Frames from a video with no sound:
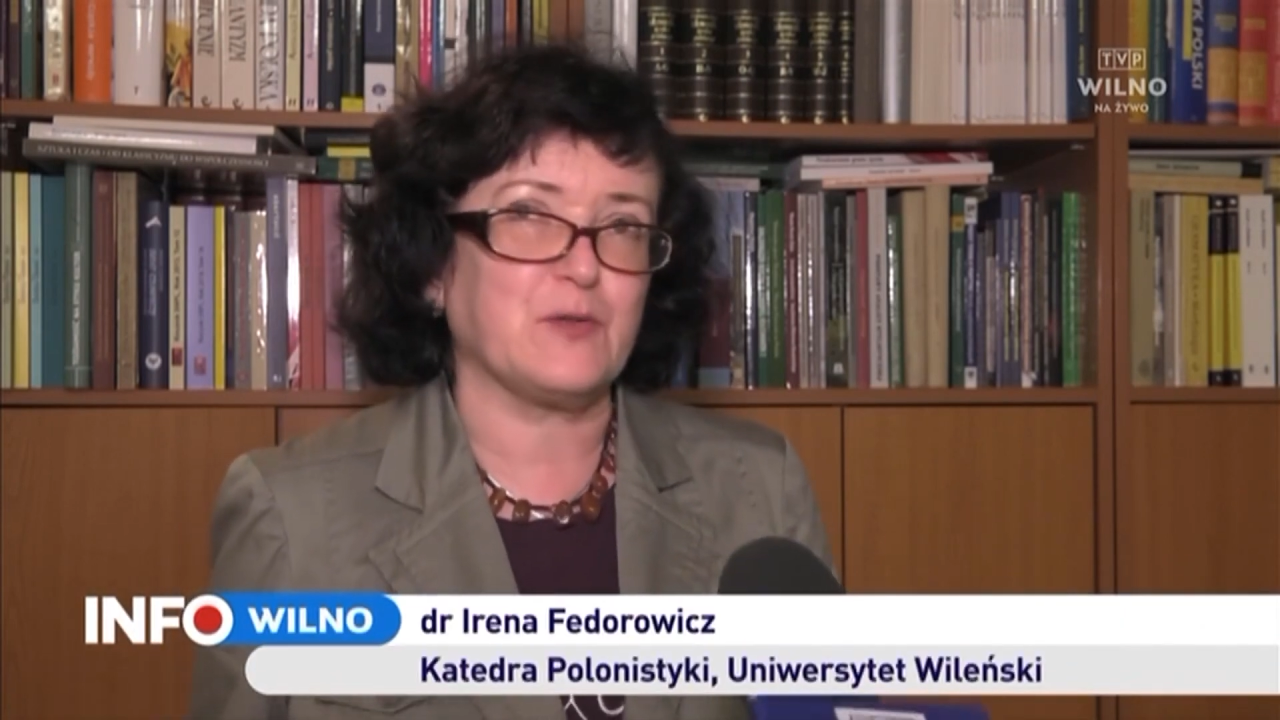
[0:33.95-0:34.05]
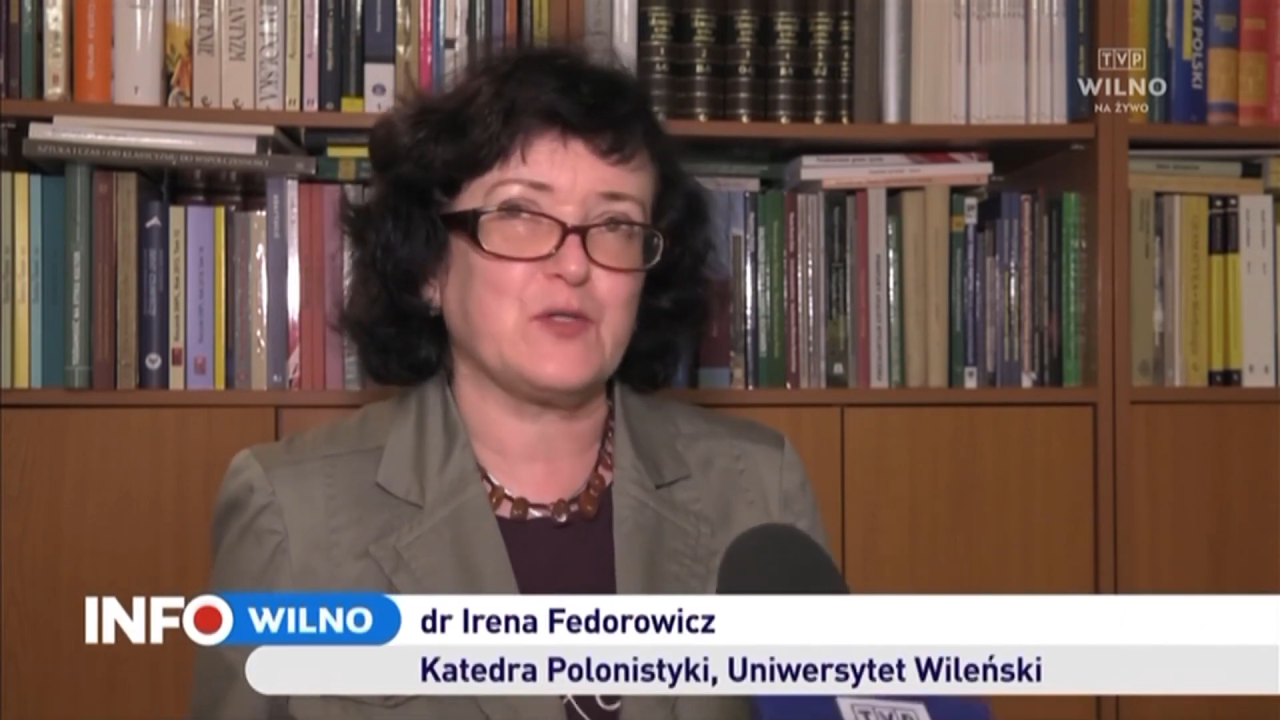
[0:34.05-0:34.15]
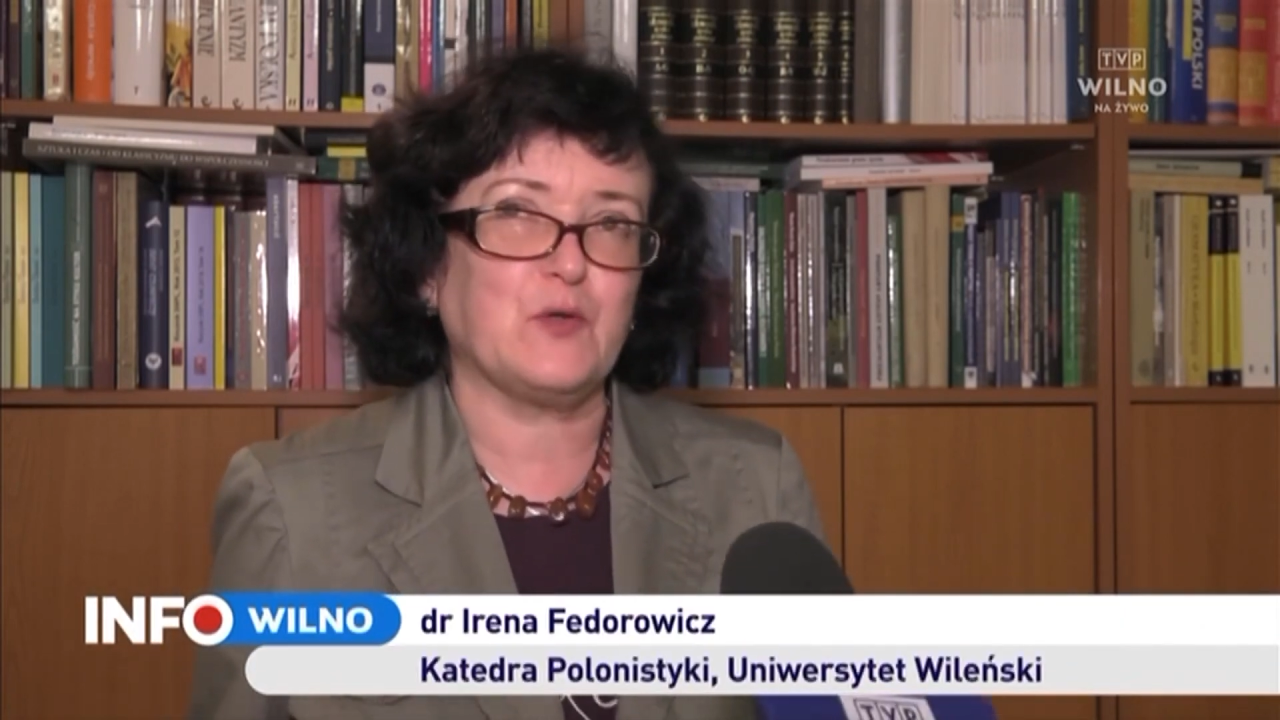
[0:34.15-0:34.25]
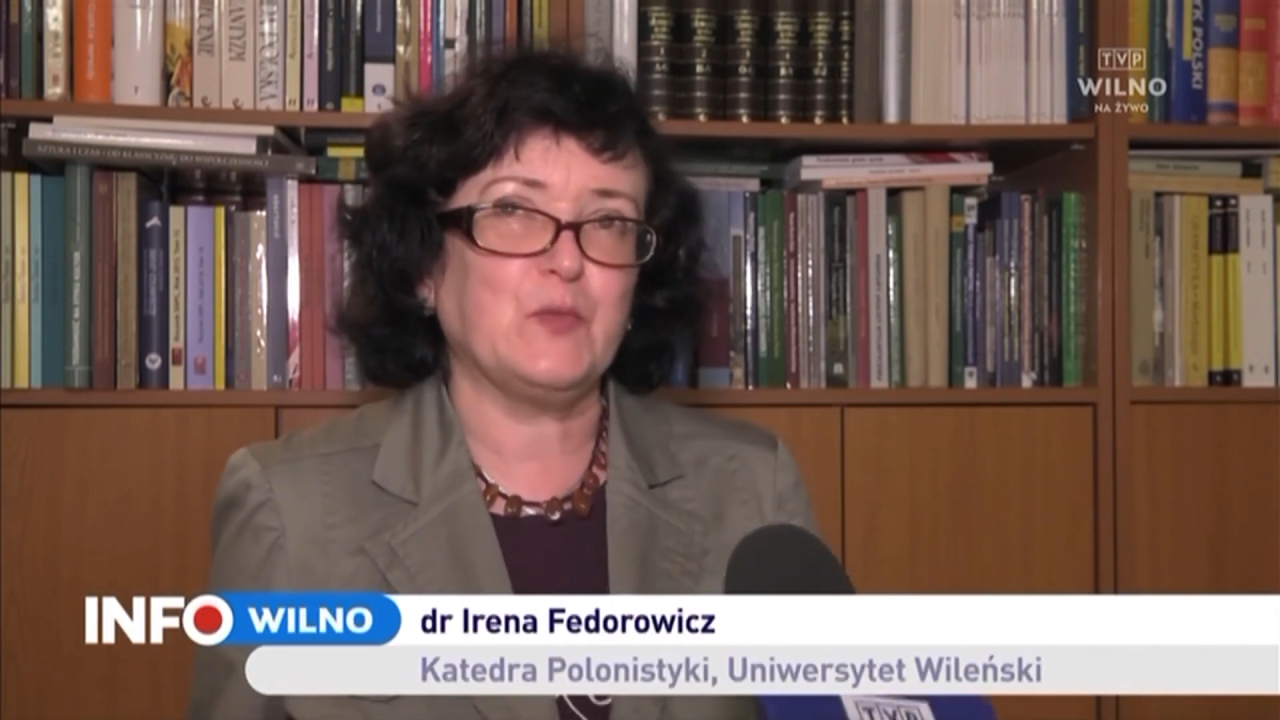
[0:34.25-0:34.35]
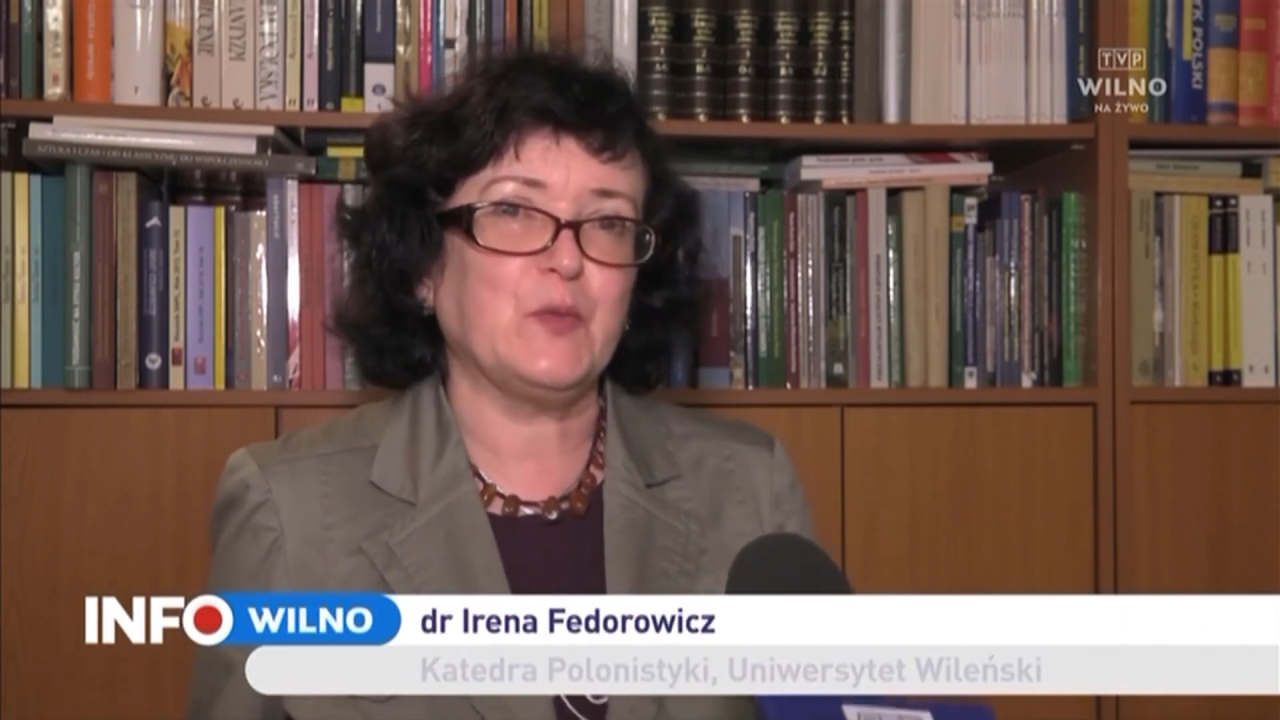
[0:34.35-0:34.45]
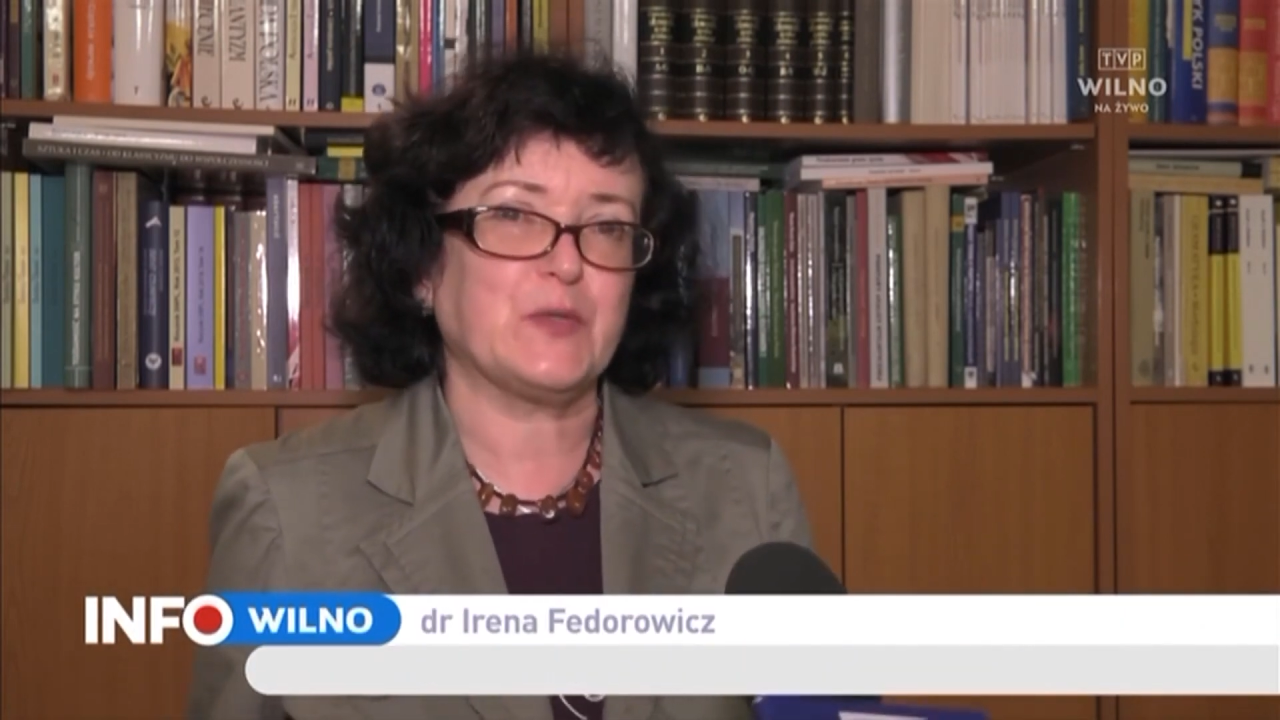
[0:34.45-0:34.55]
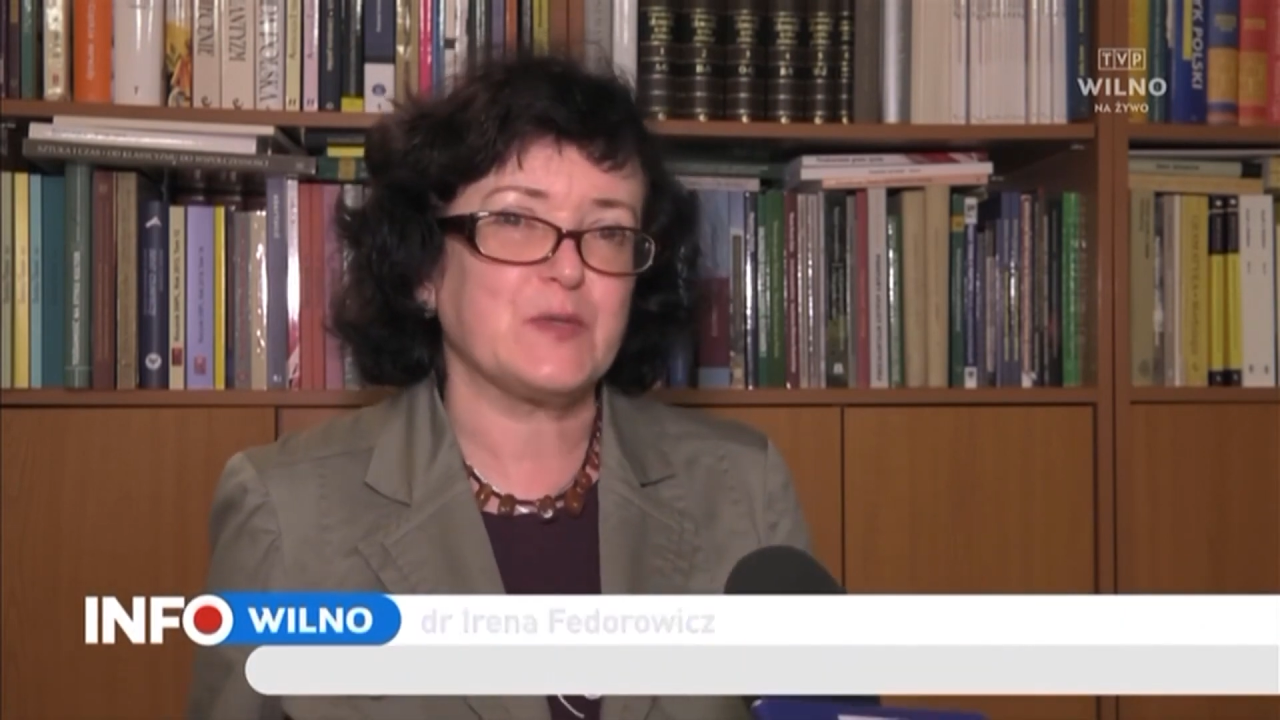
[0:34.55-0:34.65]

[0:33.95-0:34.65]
to są po